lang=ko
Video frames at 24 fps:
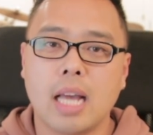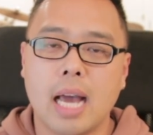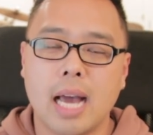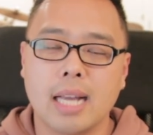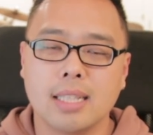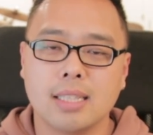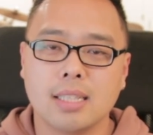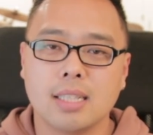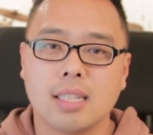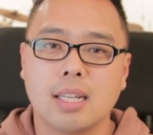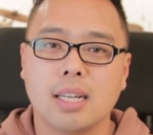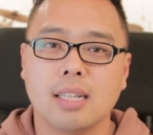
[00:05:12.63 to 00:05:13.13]

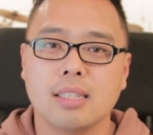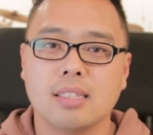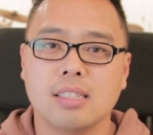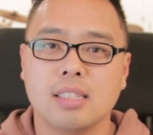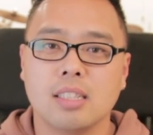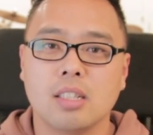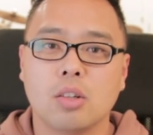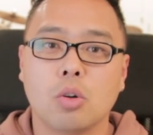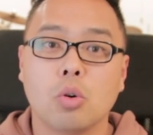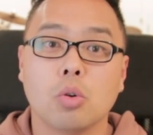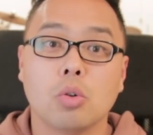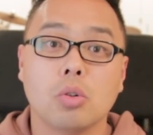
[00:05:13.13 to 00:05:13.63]

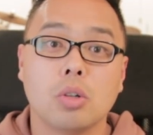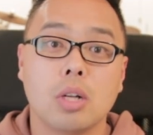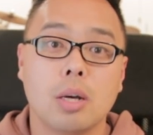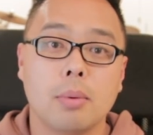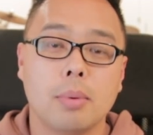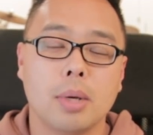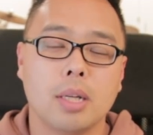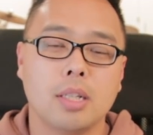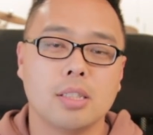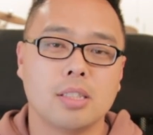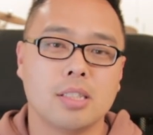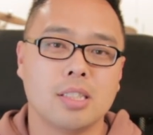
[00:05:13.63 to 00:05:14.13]
아직까지 코로나
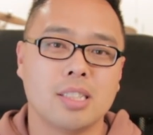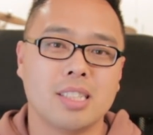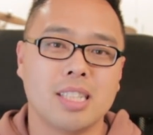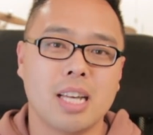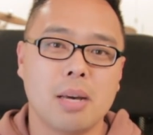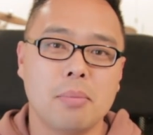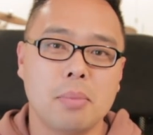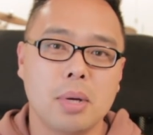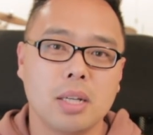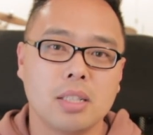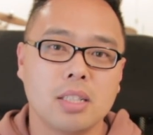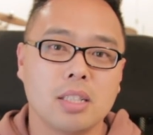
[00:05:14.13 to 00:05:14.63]
바이러스
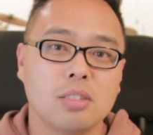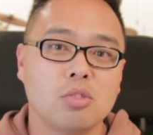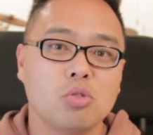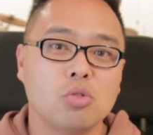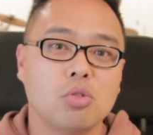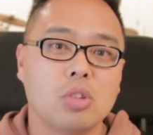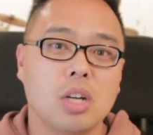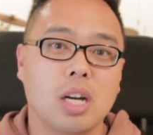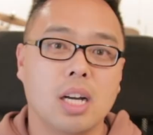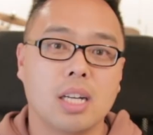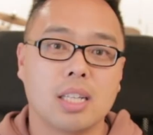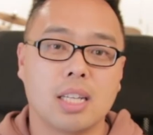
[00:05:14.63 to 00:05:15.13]
사망자
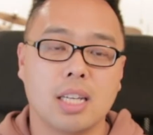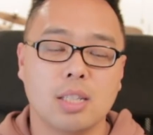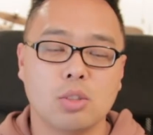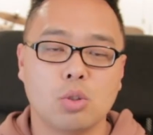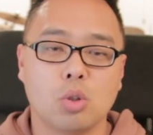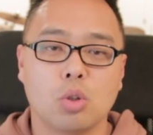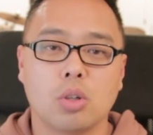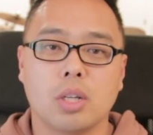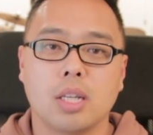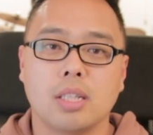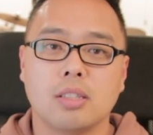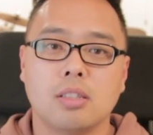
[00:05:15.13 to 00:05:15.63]
수가
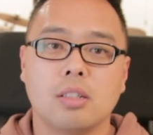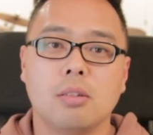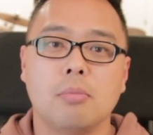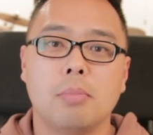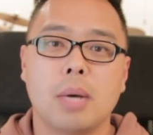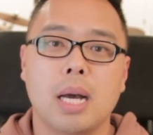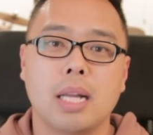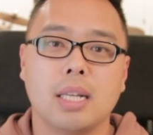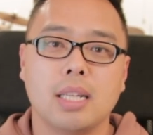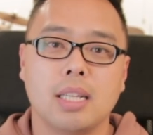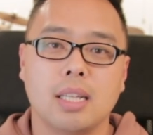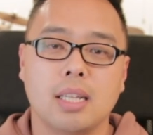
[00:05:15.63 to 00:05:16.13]
계속해서
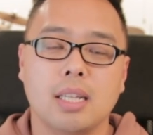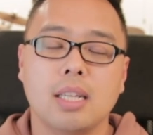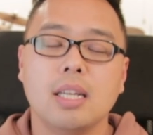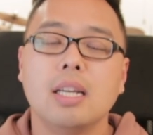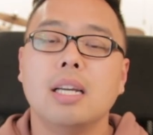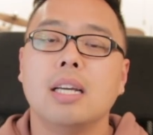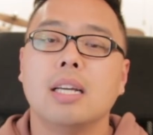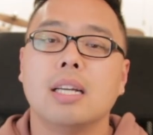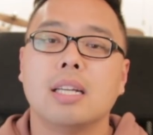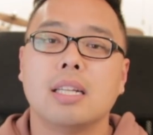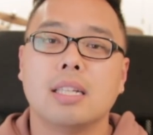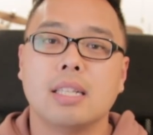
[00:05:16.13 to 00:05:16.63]
많이
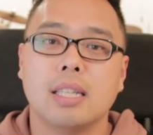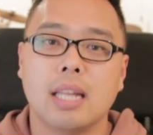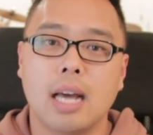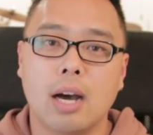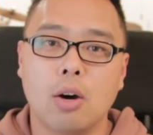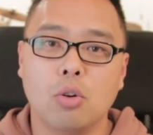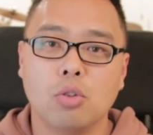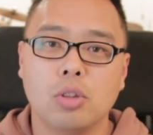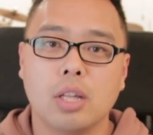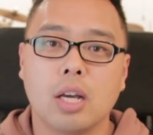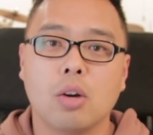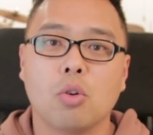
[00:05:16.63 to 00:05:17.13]

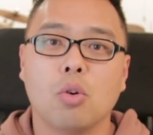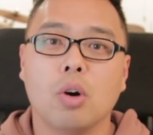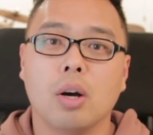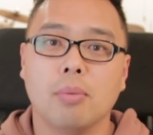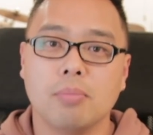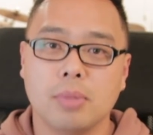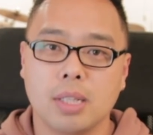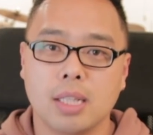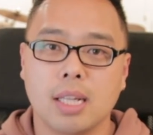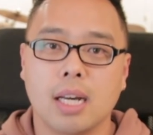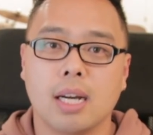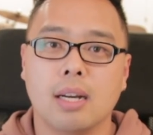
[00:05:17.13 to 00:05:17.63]
나온다고
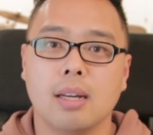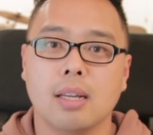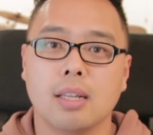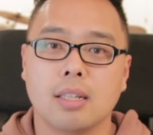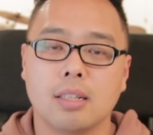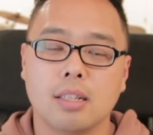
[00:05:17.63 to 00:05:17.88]
합니다.